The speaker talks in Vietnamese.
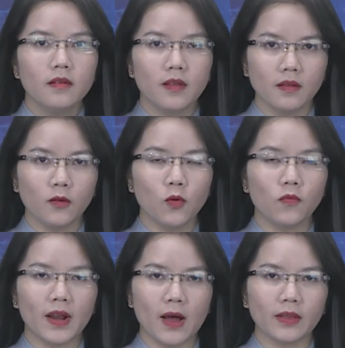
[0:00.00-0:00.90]
Sở Giáo
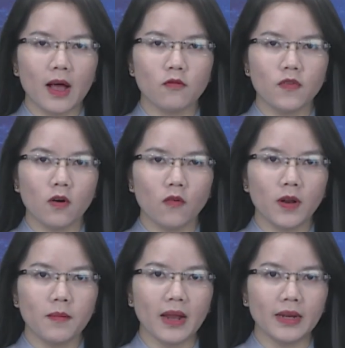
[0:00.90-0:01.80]
dục và Đào tạo vừa có
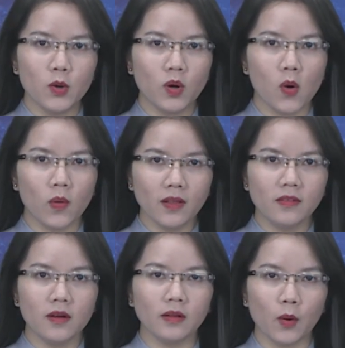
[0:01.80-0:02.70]
văn bản yêu cầu các
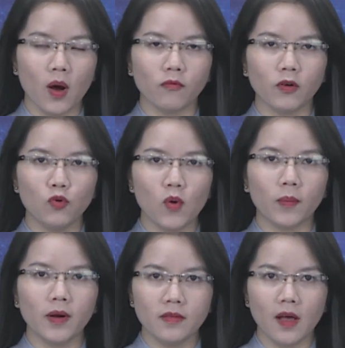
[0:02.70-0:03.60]
trường tiểu học và trung
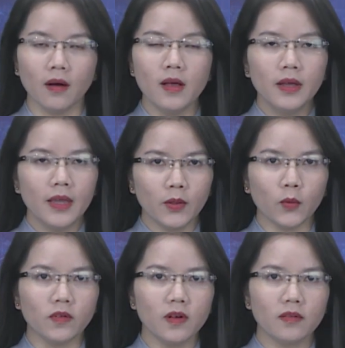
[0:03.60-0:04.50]
học cơ sở khi
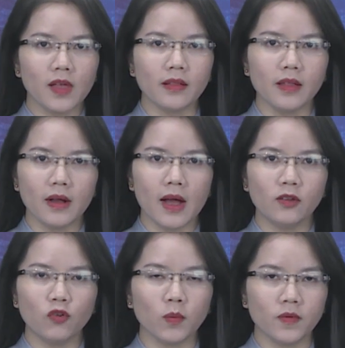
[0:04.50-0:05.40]
tổ chức dạy tiếng
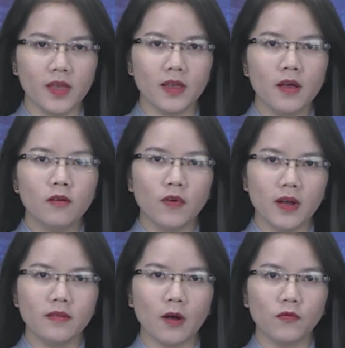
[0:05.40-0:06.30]
Anh cho học sinh
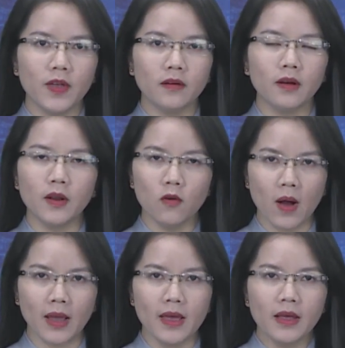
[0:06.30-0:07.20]
với giáo viên người nước
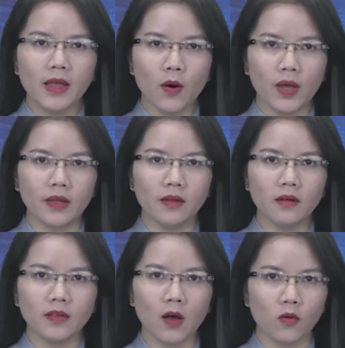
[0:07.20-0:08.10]
ngoài theo hình
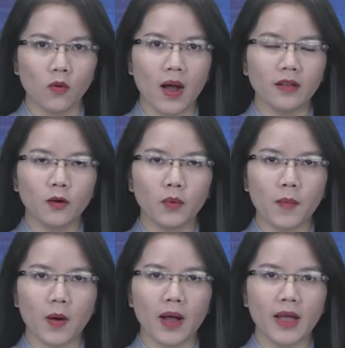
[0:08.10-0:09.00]
thức xã hội hóa trong
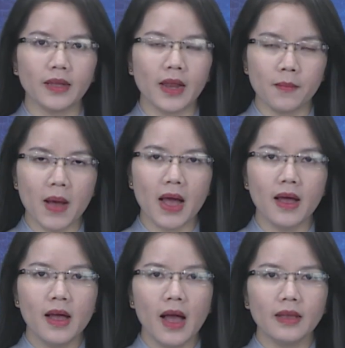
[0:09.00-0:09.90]
năm học
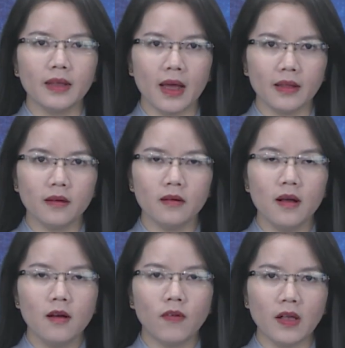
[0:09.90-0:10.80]
2023-2024
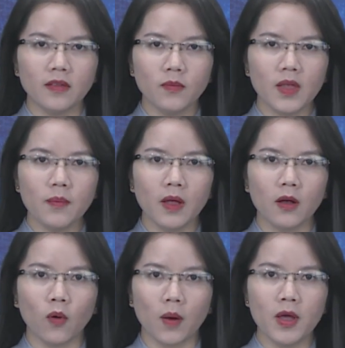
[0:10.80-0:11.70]
phải sắp xếp
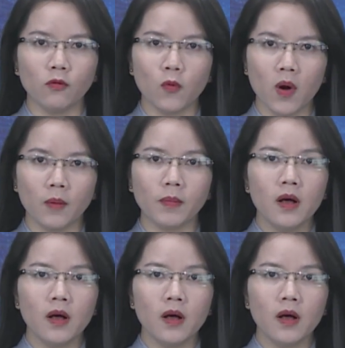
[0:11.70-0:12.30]
thời khóa biểu phù hợp,